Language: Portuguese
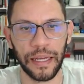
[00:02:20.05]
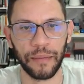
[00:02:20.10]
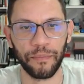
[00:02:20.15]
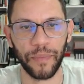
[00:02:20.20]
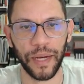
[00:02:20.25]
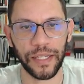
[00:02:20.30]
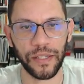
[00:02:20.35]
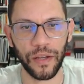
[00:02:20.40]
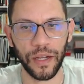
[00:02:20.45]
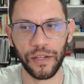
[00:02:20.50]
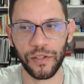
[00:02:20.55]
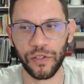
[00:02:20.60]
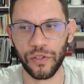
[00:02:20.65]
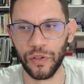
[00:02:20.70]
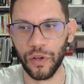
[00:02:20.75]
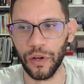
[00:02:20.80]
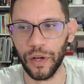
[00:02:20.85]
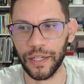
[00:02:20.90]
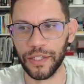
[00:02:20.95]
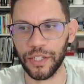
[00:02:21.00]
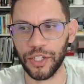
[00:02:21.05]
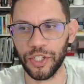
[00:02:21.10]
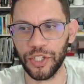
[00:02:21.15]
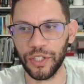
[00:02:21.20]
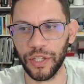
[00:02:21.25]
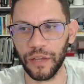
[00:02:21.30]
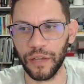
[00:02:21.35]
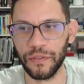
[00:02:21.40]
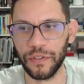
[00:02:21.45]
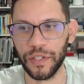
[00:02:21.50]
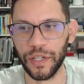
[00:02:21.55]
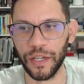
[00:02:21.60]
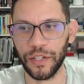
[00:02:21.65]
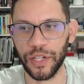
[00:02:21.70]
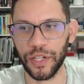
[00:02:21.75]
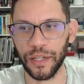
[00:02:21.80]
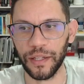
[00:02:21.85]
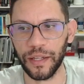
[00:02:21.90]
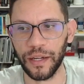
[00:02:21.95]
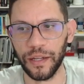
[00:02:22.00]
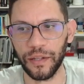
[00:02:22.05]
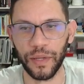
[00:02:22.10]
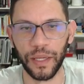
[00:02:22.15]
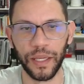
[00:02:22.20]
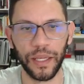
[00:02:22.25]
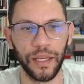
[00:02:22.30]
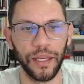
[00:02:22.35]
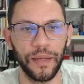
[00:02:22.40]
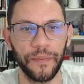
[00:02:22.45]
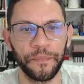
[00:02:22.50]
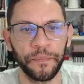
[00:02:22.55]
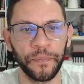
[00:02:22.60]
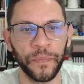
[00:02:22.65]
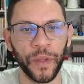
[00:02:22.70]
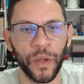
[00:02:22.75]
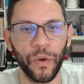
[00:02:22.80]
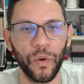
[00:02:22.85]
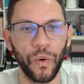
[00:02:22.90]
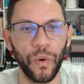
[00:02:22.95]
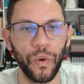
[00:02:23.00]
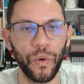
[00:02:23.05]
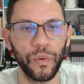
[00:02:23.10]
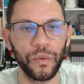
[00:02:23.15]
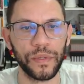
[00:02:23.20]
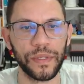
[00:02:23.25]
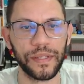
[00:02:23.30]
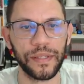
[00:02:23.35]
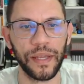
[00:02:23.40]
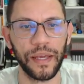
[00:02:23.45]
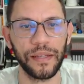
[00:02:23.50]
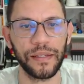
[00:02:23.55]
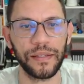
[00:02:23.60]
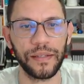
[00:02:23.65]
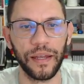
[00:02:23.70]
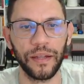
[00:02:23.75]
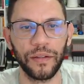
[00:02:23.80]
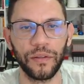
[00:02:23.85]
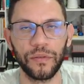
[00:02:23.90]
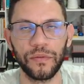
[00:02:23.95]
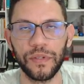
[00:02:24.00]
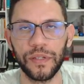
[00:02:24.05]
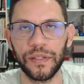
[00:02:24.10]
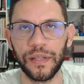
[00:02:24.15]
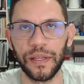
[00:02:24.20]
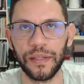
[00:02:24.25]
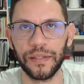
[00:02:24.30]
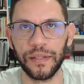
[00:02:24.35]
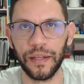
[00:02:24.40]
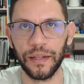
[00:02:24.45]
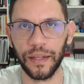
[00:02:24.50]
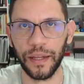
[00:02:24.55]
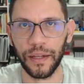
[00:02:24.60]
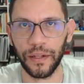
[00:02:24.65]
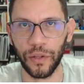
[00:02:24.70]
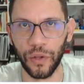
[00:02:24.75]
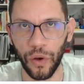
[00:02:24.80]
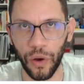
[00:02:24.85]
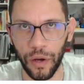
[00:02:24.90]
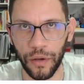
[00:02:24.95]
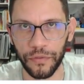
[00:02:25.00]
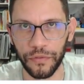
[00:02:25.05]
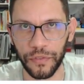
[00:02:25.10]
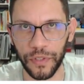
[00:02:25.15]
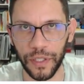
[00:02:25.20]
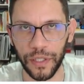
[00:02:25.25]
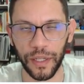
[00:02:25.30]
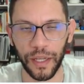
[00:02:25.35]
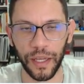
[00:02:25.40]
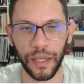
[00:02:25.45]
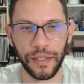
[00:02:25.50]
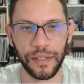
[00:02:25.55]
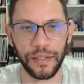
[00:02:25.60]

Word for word: Mas olha só, a gente teve gente entrando aqui com 669, né?